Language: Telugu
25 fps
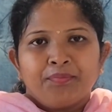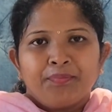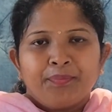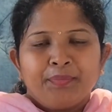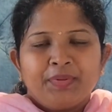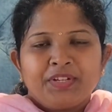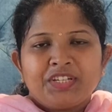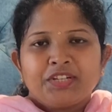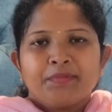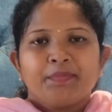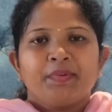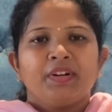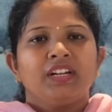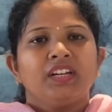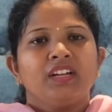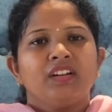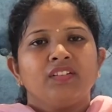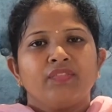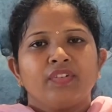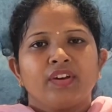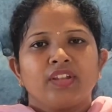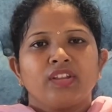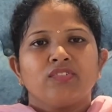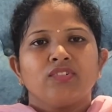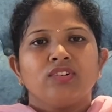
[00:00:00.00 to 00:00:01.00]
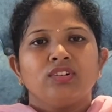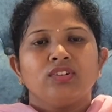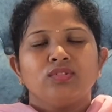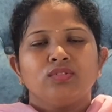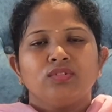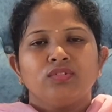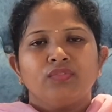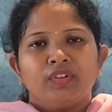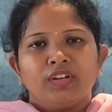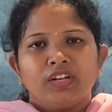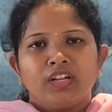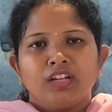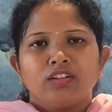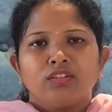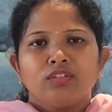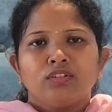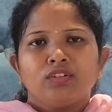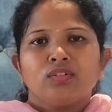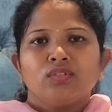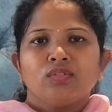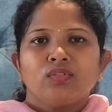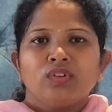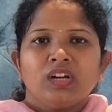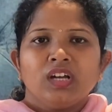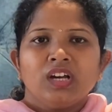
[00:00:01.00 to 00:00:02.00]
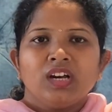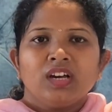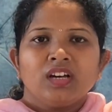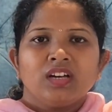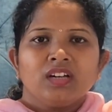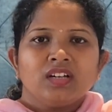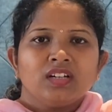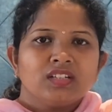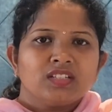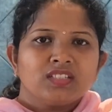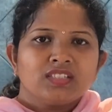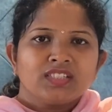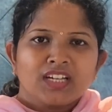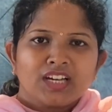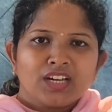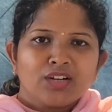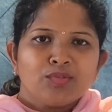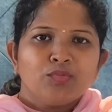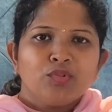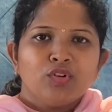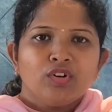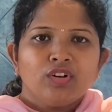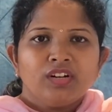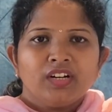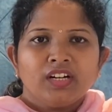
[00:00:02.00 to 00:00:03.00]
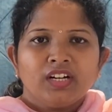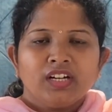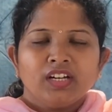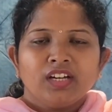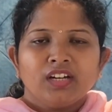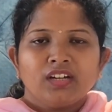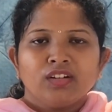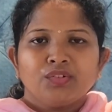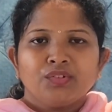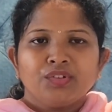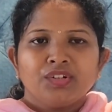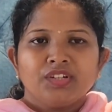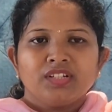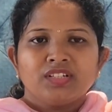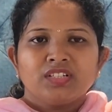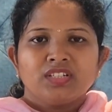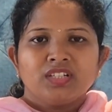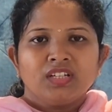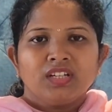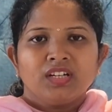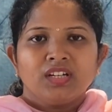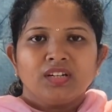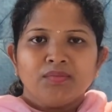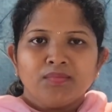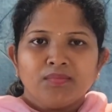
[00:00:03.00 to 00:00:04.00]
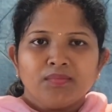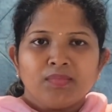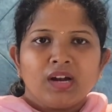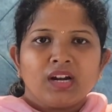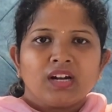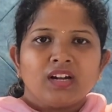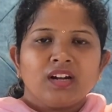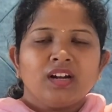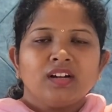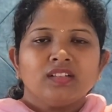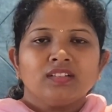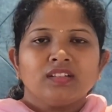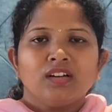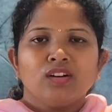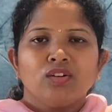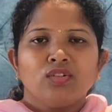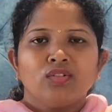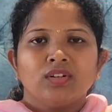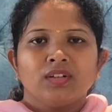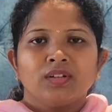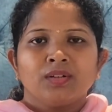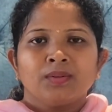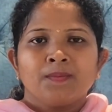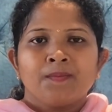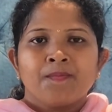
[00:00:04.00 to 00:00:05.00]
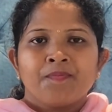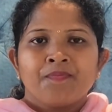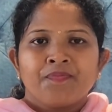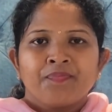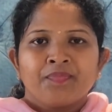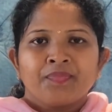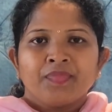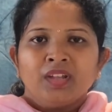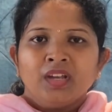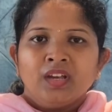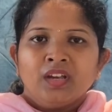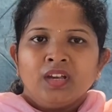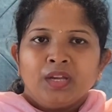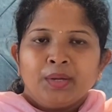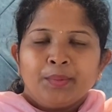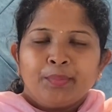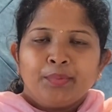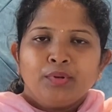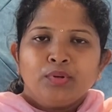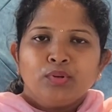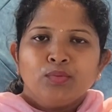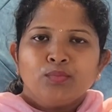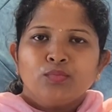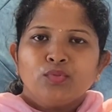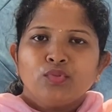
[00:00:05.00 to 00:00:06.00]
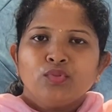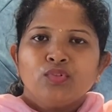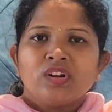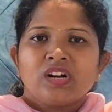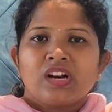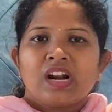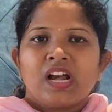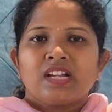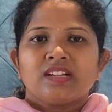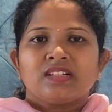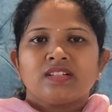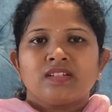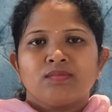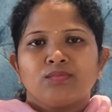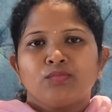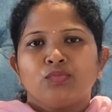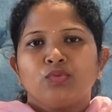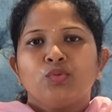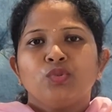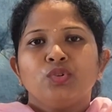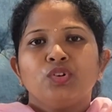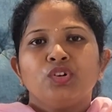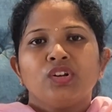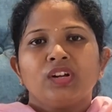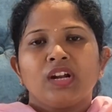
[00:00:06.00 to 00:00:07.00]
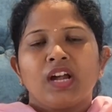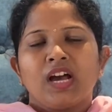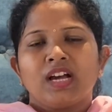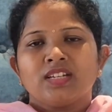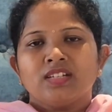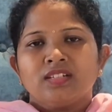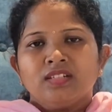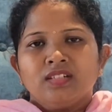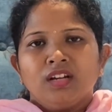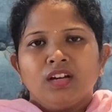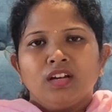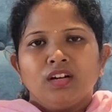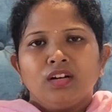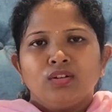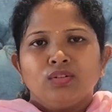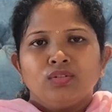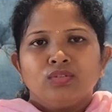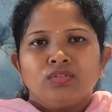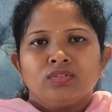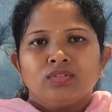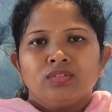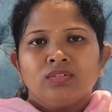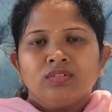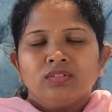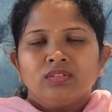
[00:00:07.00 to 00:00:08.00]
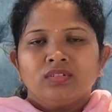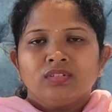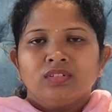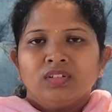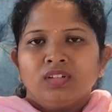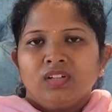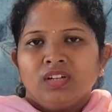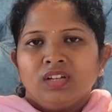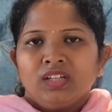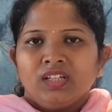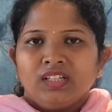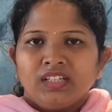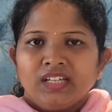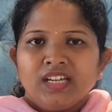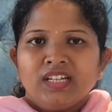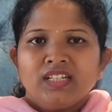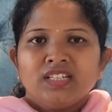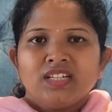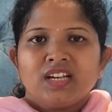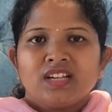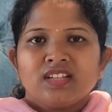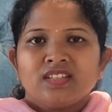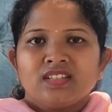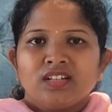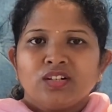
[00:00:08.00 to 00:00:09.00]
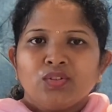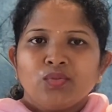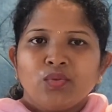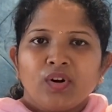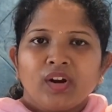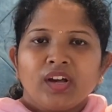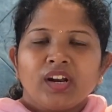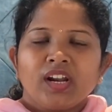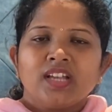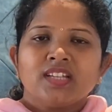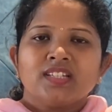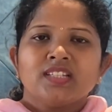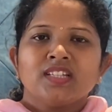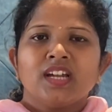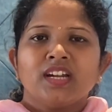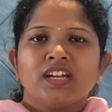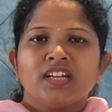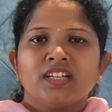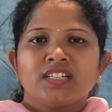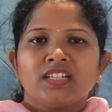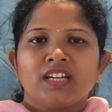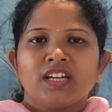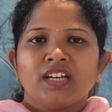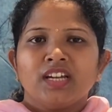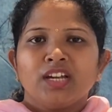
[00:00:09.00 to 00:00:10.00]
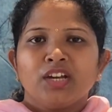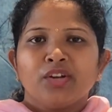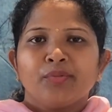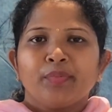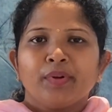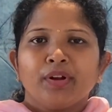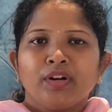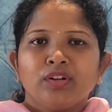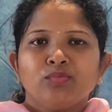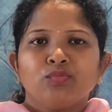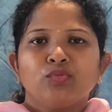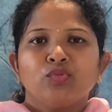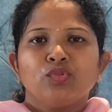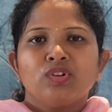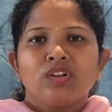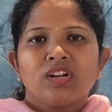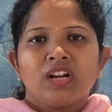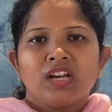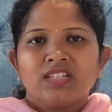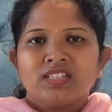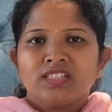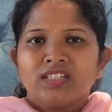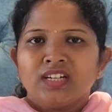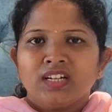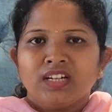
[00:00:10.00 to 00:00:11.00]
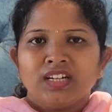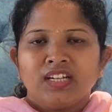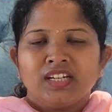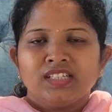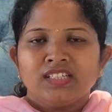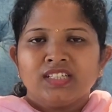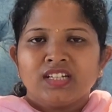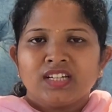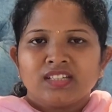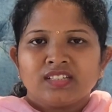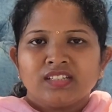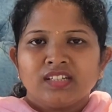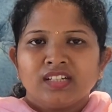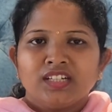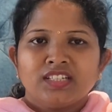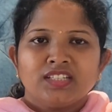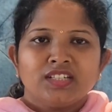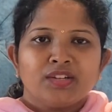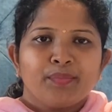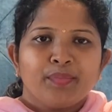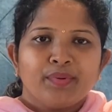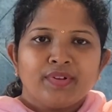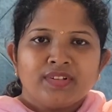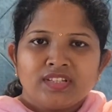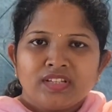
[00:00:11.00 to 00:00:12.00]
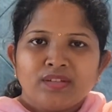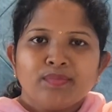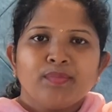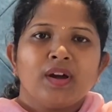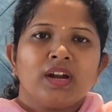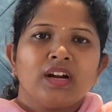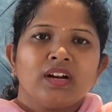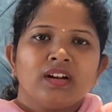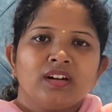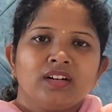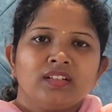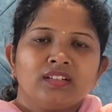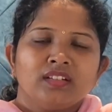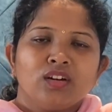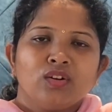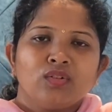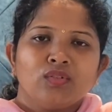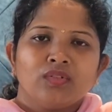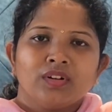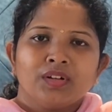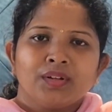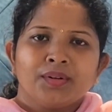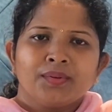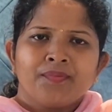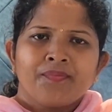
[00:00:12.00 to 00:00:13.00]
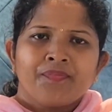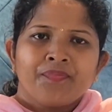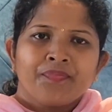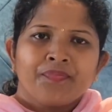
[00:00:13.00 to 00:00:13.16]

పిచ్చిపట్టిన వెధవలు వీళ్ళందరూ కూడా జగన్మోహన్ రెడ్డి గారి గురించి మాట్లాడుతూ ఉన్నారు ఇప్పుడు మూడు రాష్ట్ర మూడు రాజధానులు ఏం చేస్తాడు ఒక రాజధాని చేయలేకపోయాడు మూడు రాజధానులు ఏం చేస్తాడని చెప్పేసి మాట్లాడుతూ ఉన్నారు